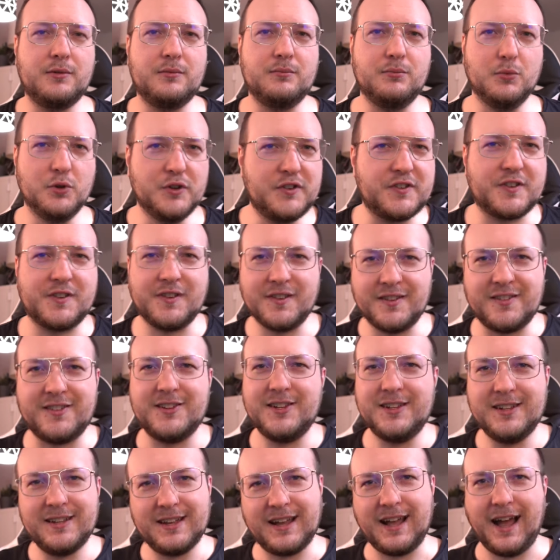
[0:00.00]
müssten
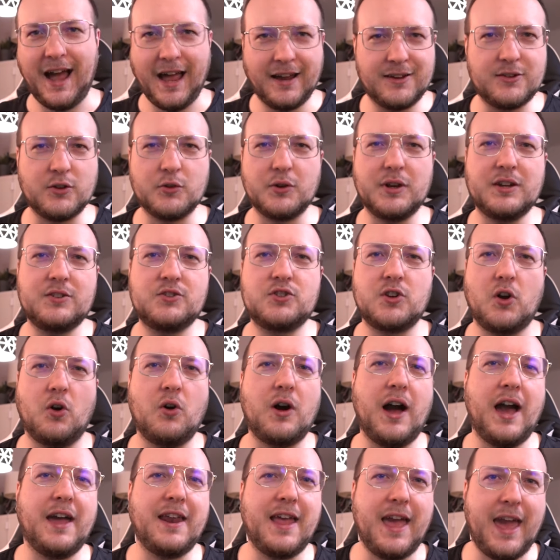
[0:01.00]
sie rein theoretisch
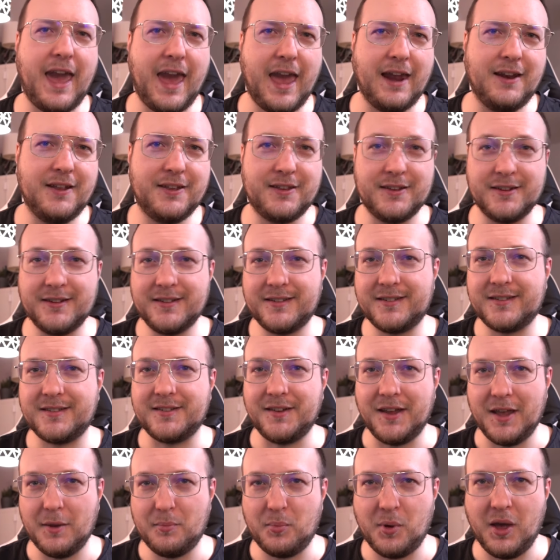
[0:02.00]
auch eine ähnliche
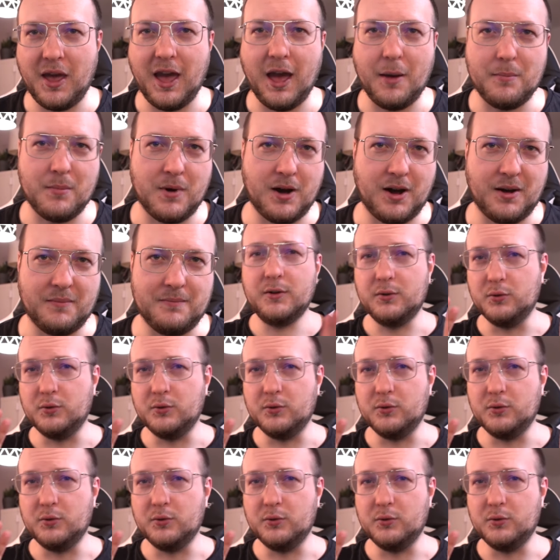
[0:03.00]
CPM haben.